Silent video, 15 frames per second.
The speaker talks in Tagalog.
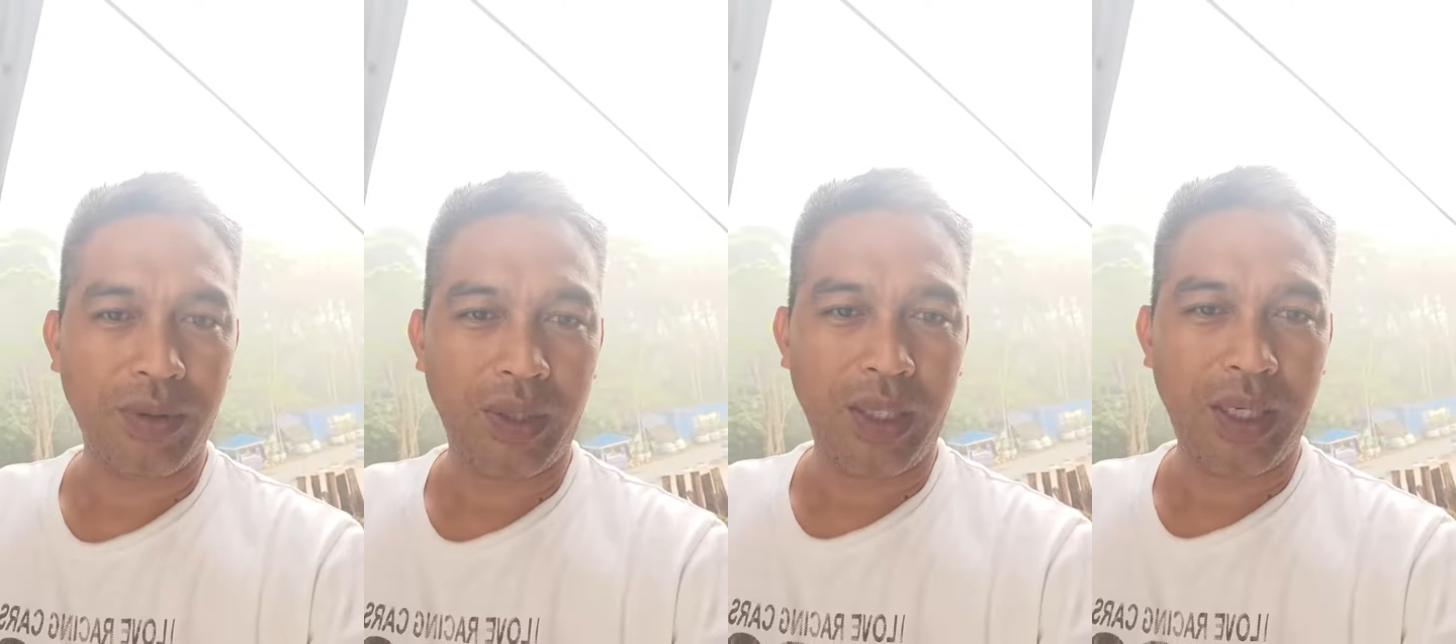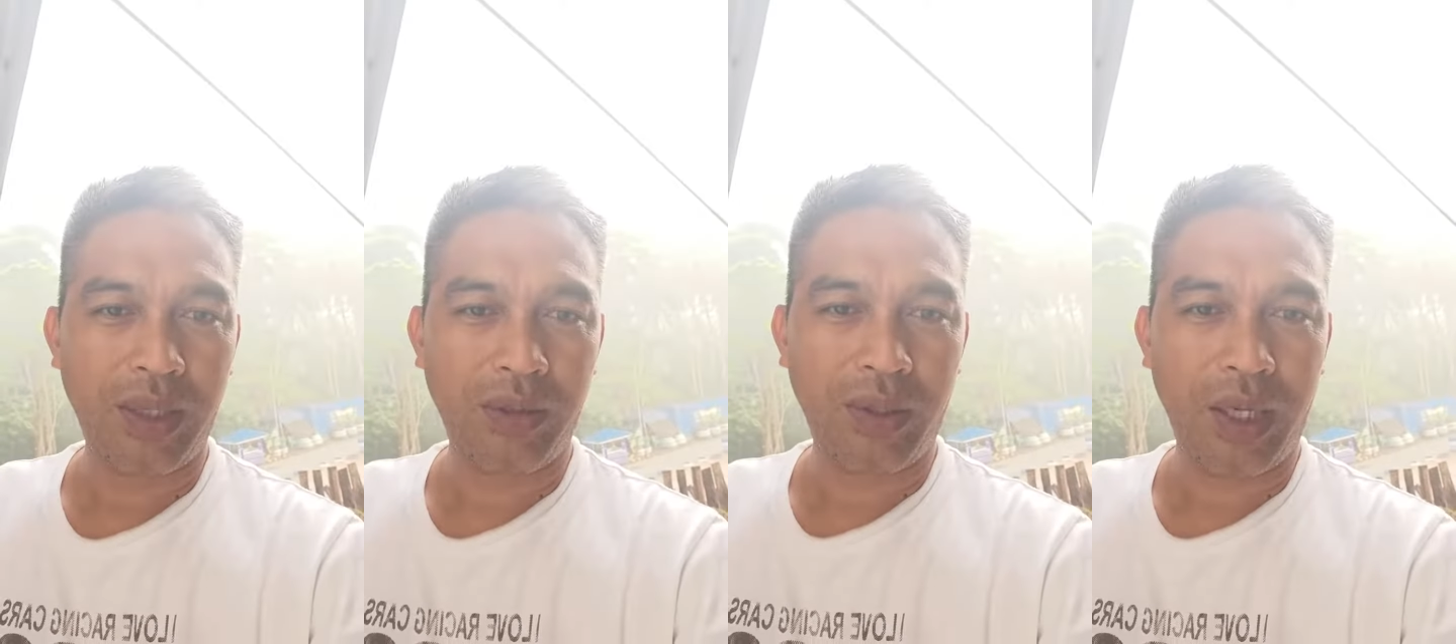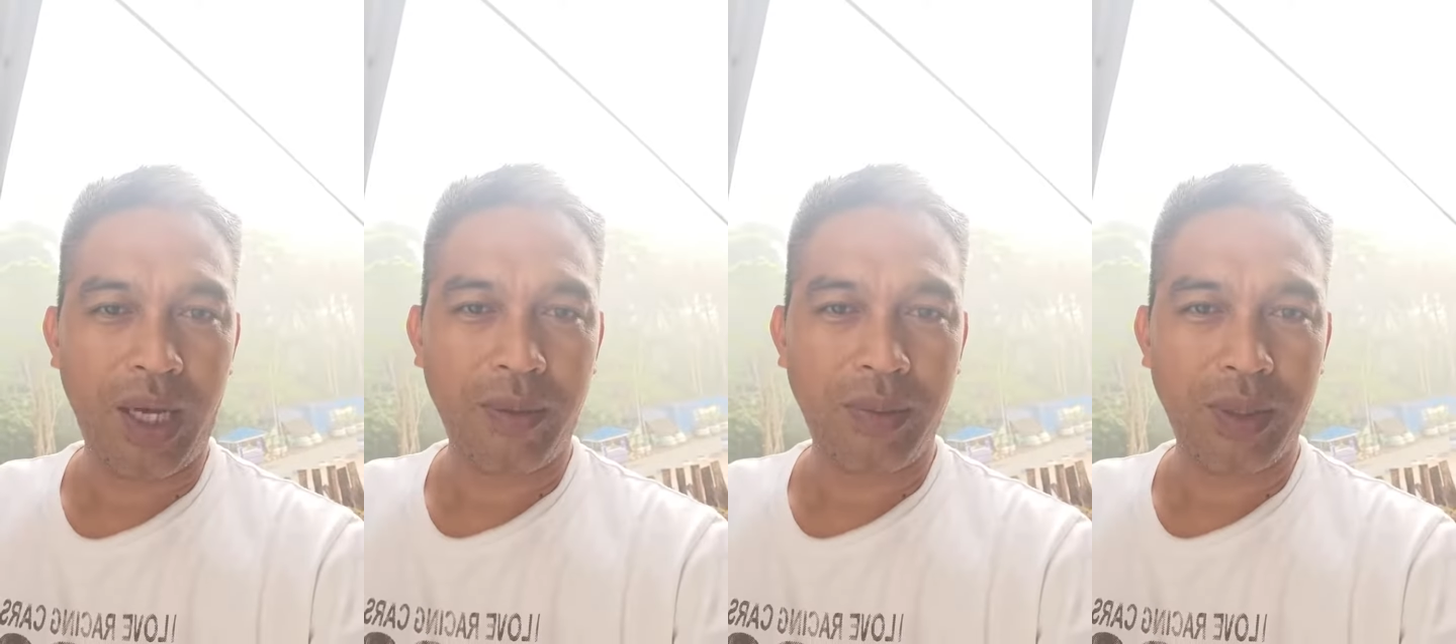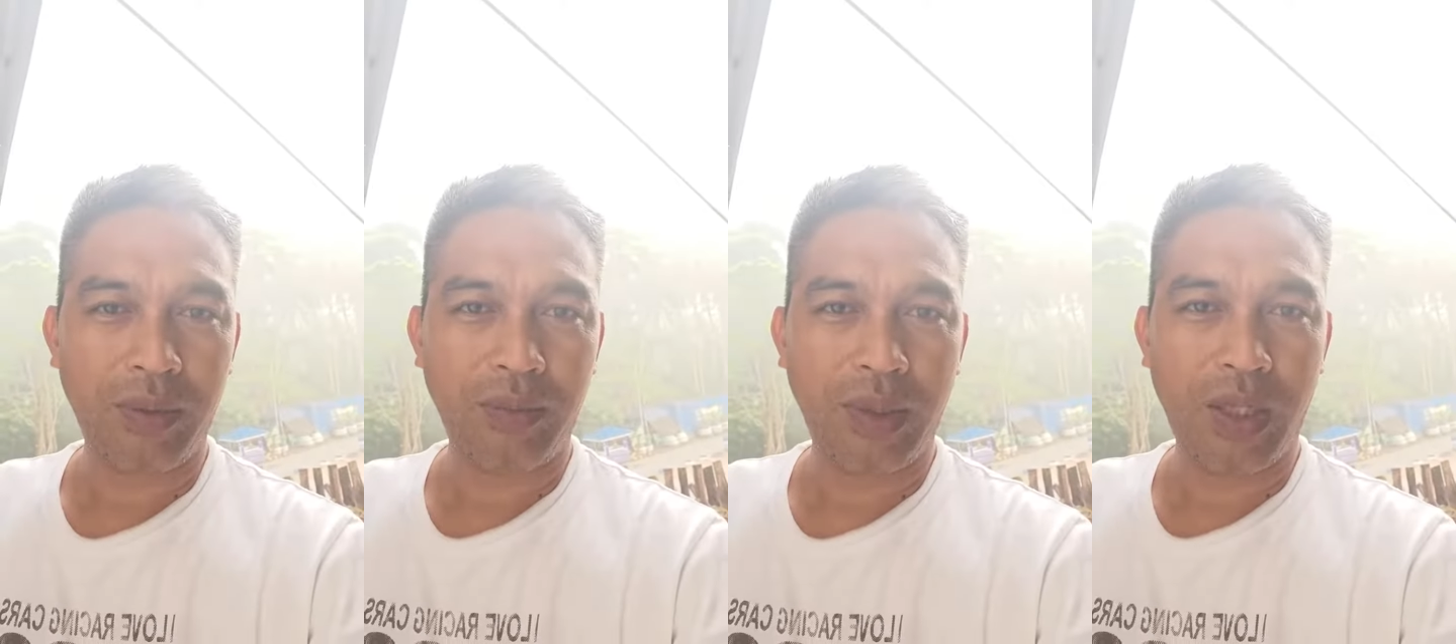so kanadto daghan
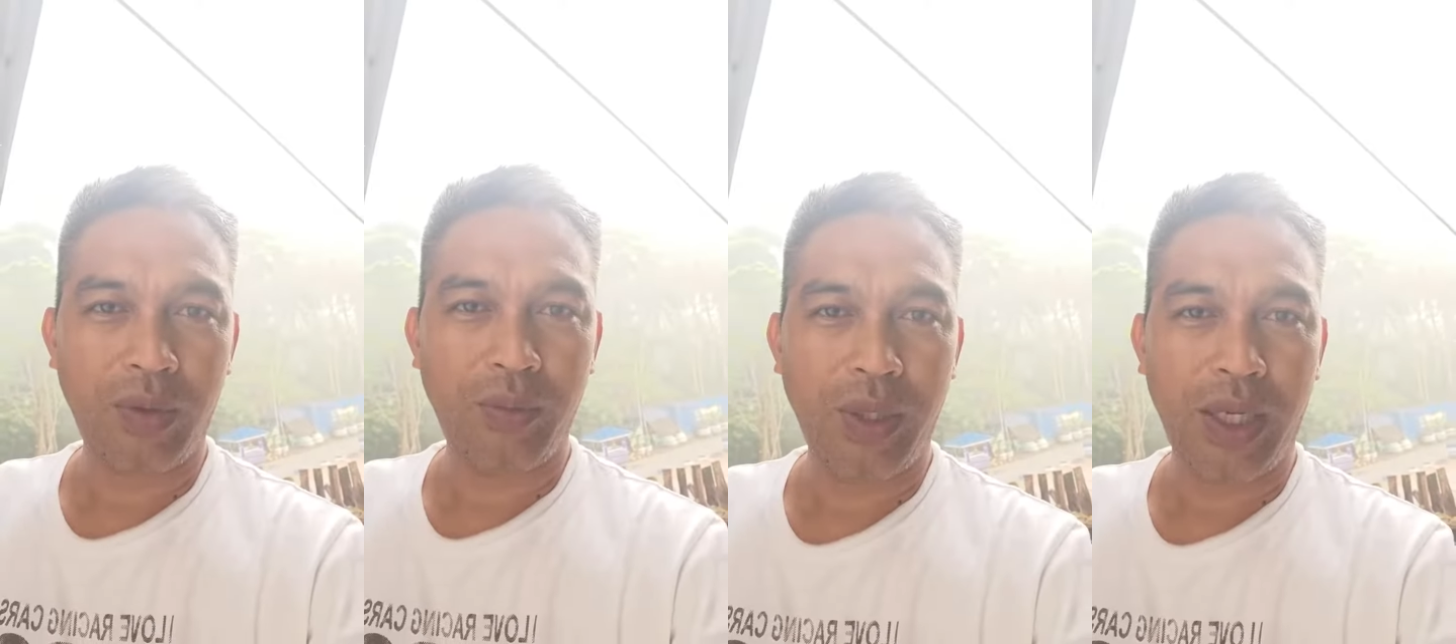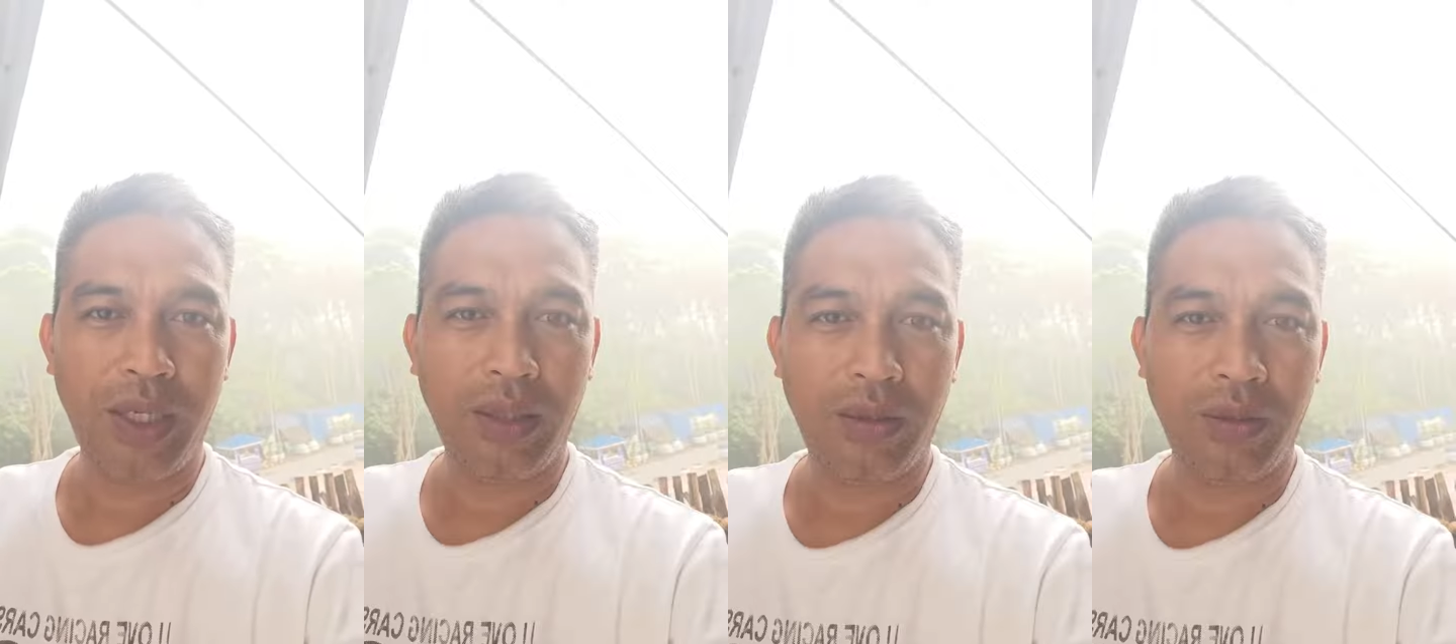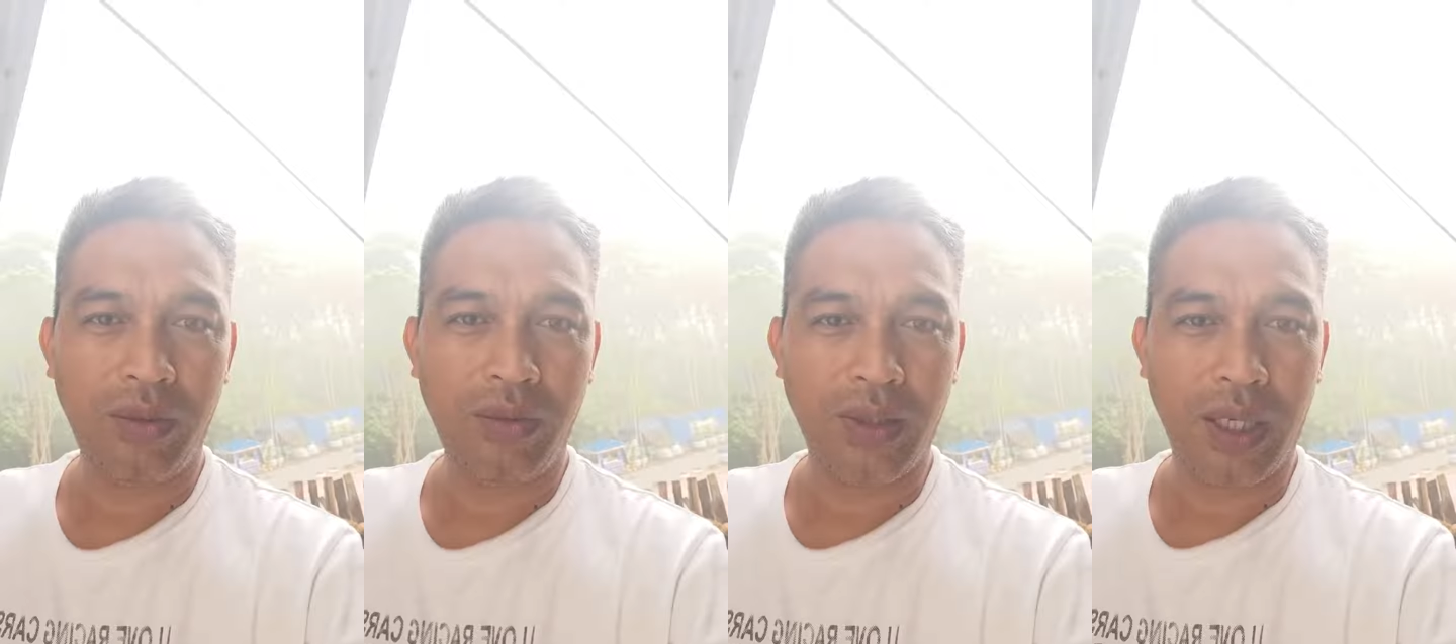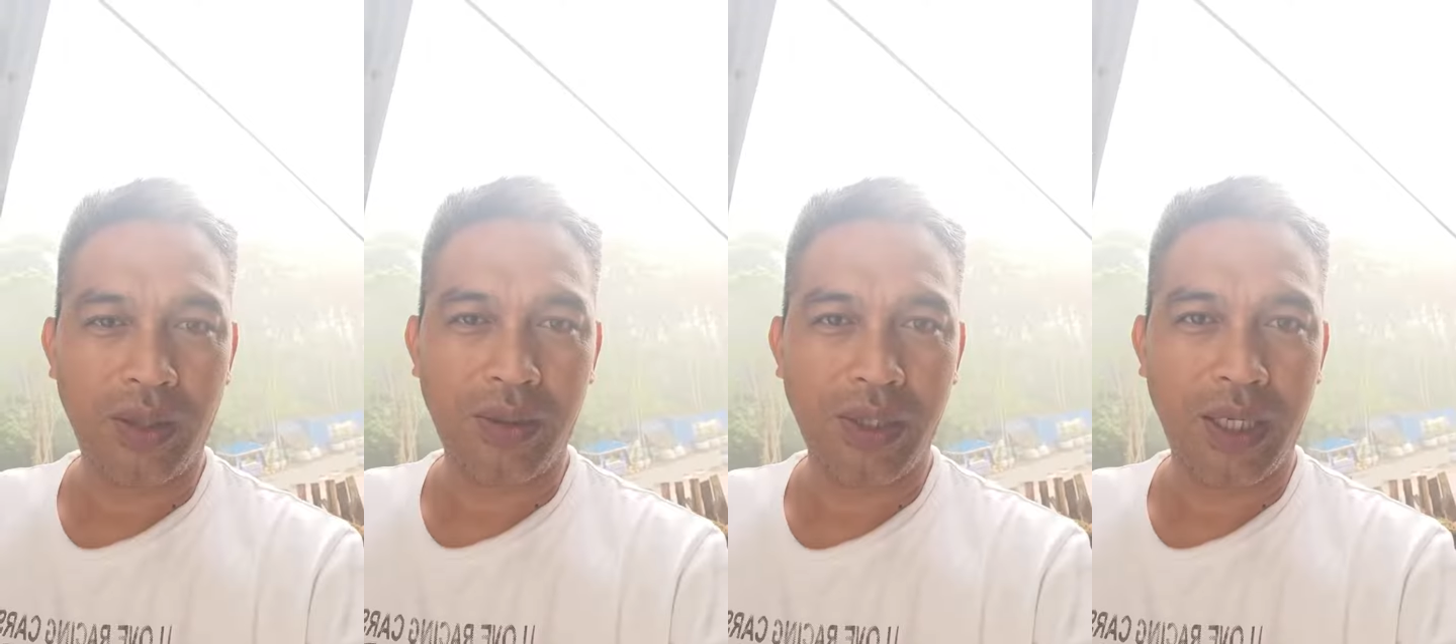patog kalubian dito
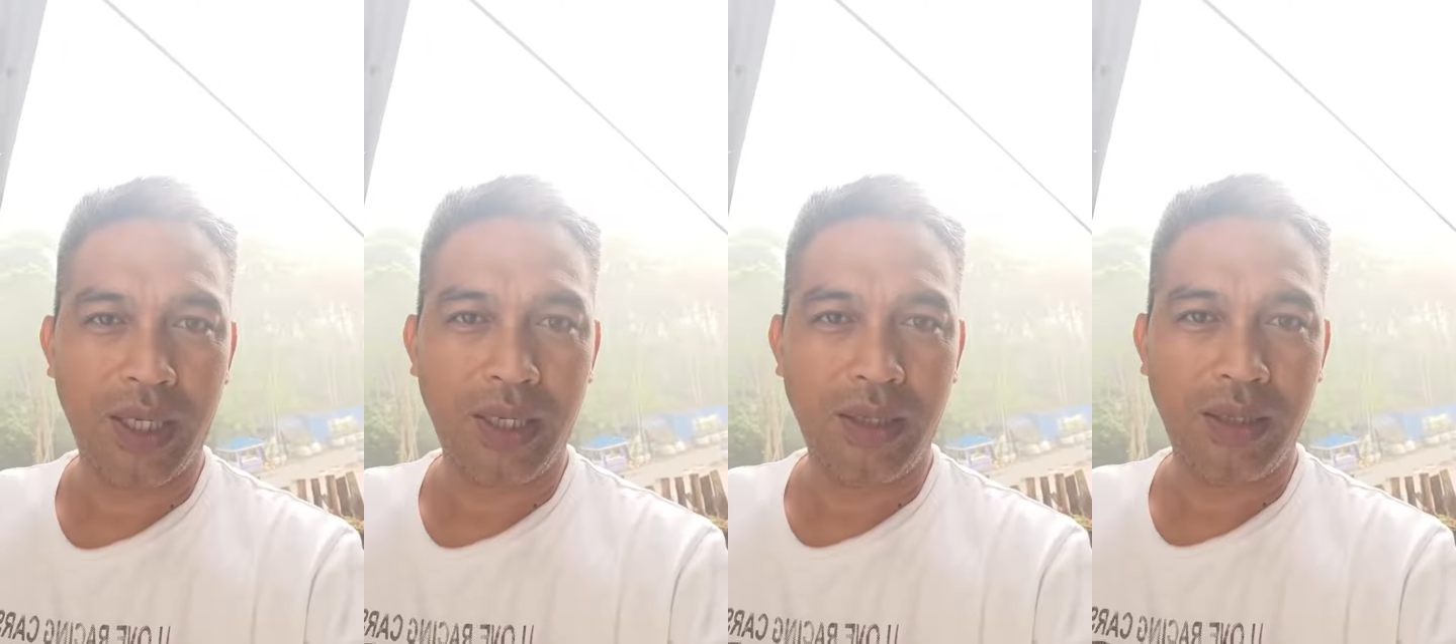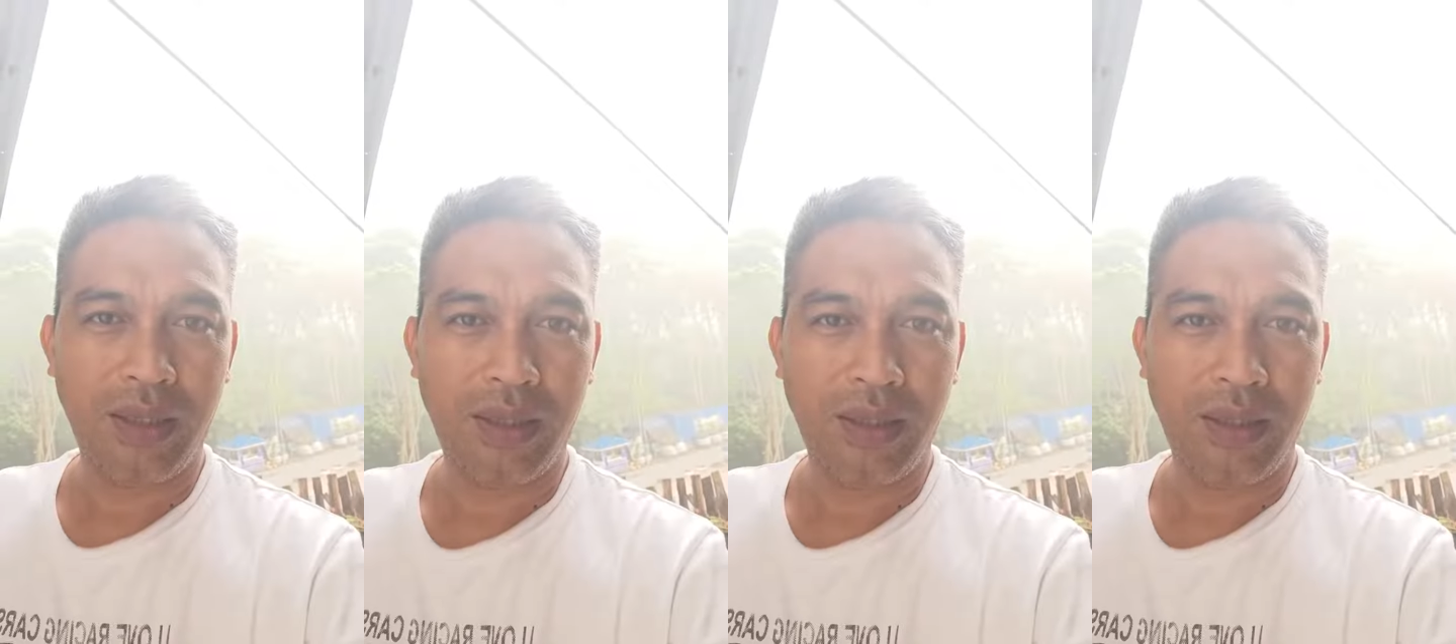kahoyan